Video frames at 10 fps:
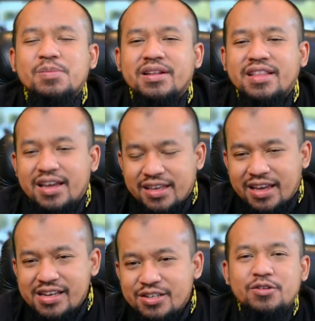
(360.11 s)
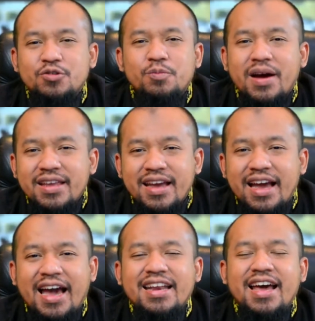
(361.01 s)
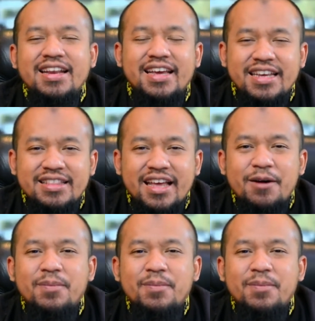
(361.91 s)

bertanya supaya anak-anak kita